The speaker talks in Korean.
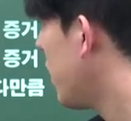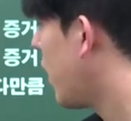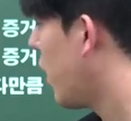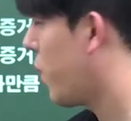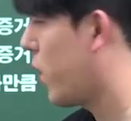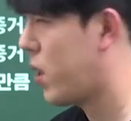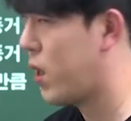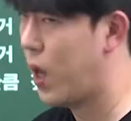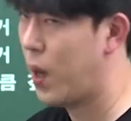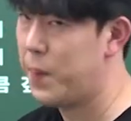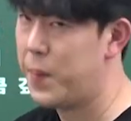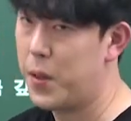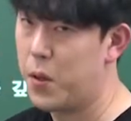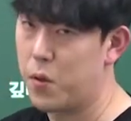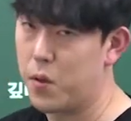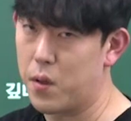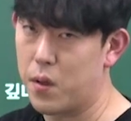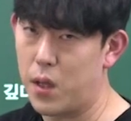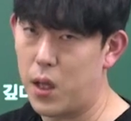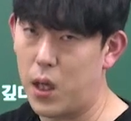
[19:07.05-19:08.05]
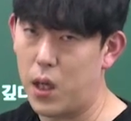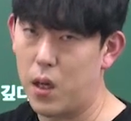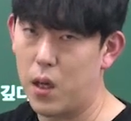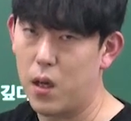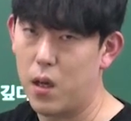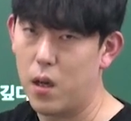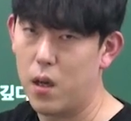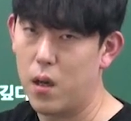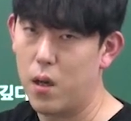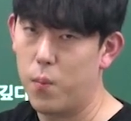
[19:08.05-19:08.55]
이게 왜 답이었니?
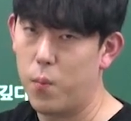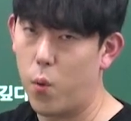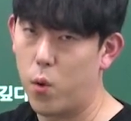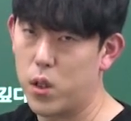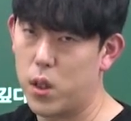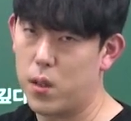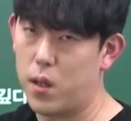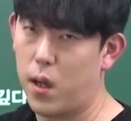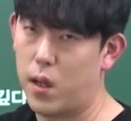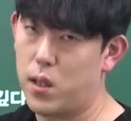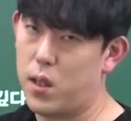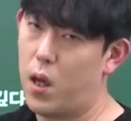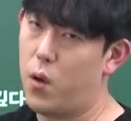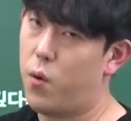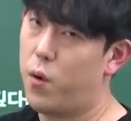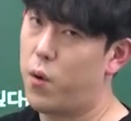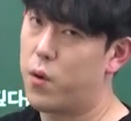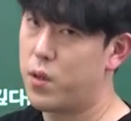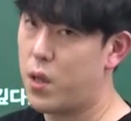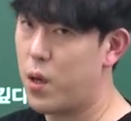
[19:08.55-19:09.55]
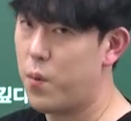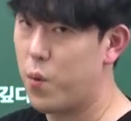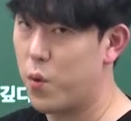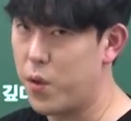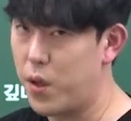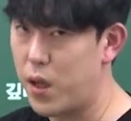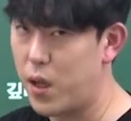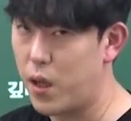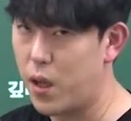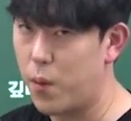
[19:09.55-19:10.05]
복습까지 하고 영상
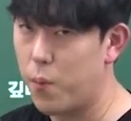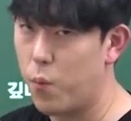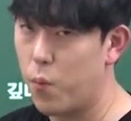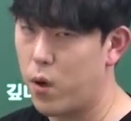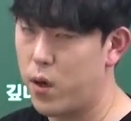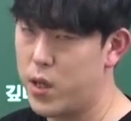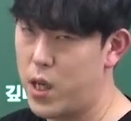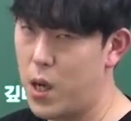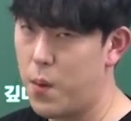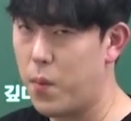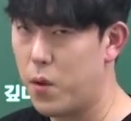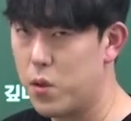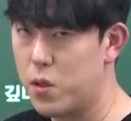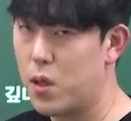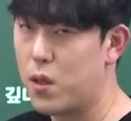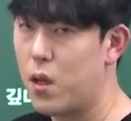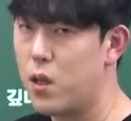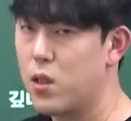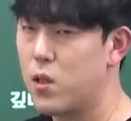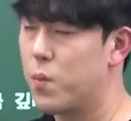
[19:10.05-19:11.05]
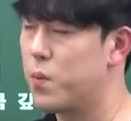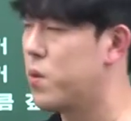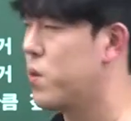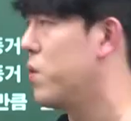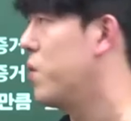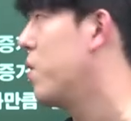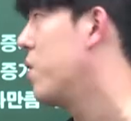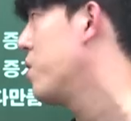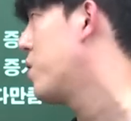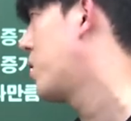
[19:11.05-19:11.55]
보니? 뭐 그냥 봐도 상관은
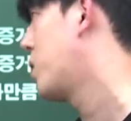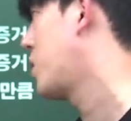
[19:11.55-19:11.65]
없어.